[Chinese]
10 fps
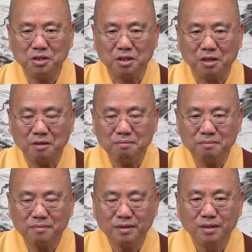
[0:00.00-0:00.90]
情、
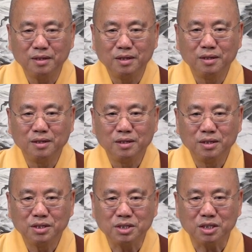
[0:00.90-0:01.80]

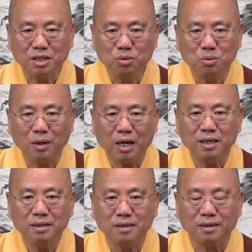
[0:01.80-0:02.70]
喜怒哀
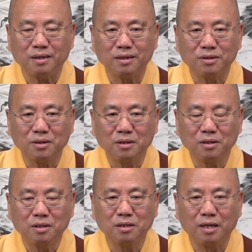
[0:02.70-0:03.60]
乐
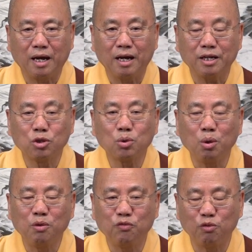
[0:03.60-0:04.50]
来
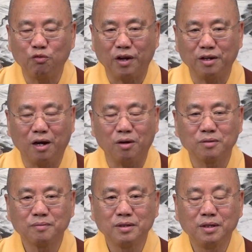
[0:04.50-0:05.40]
对付烦恼，
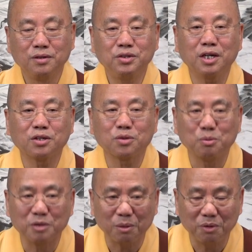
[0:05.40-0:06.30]
这个就
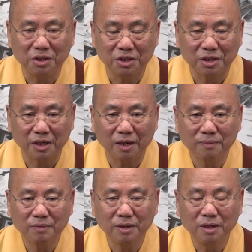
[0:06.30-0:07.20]
是什么意思啊？
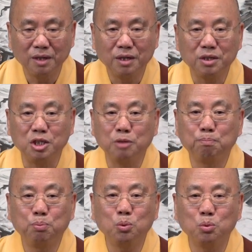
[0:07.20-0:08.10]
以
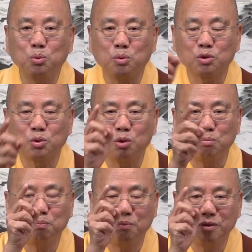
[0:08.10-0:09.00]
不对
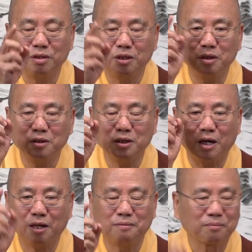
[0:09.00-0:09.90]
你，你
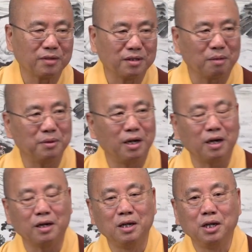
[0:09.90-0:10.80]
很怎么
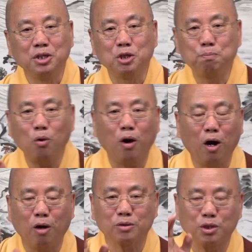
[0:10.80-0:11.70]
样啊？以不
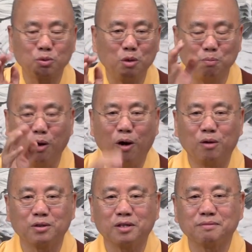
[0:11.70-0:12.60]
好的对不
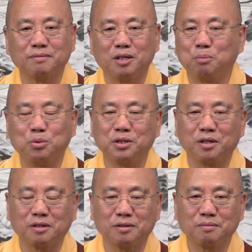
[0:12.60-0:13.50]
好的，你不
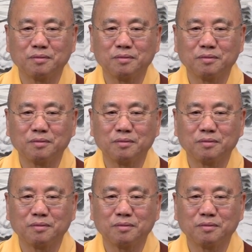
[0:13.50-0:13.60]
行的。